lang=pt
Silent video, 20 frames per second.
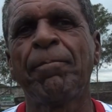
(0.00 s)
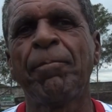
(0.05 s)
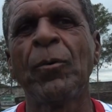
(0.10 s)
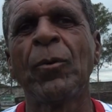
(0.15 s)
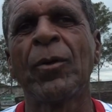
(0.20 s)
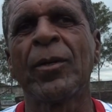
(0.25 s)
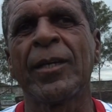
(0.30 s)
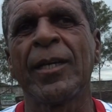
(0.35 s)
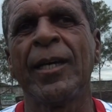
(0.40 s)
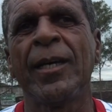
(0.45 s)

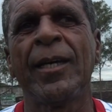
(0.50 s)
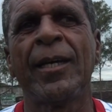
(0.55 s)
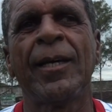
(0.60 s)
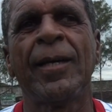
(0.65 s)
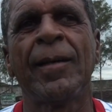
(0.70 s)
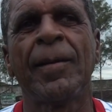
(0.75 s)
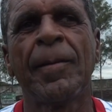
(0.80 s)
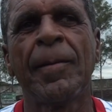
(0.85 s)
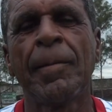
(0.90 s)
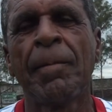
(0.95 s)

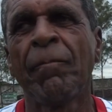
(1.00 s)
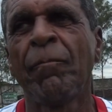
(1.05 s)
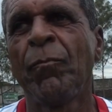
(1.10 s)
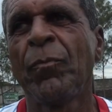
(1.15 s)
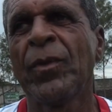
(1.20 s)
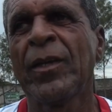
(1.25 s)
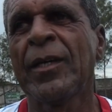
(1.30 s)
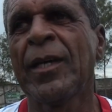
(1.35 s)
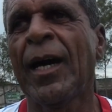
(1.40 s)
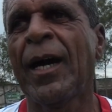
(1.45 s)
Porque
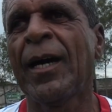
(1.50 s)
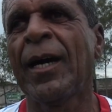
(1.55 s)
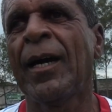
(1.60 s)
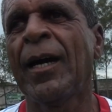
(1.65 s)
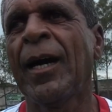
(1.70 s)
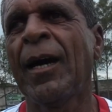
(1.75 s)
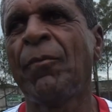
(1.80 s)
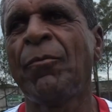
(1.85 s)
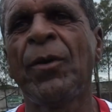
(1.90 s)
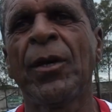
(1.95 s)
já
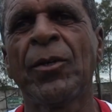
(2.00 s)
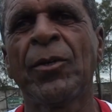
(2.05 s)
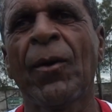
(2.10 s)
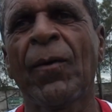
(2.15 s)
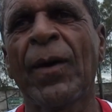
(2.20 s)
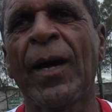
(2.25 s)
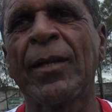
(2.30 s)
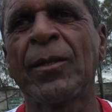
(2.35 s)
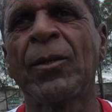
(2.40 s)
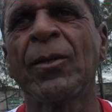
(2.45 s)
havia
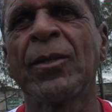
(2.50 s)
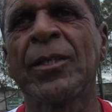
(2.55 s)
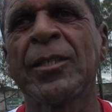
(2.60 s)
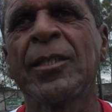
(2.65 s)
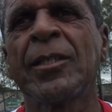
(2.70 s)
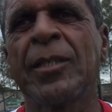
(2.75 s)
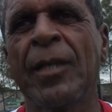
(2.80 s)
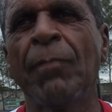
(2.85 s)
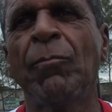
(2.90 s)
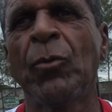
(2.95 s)
jogadores que tinha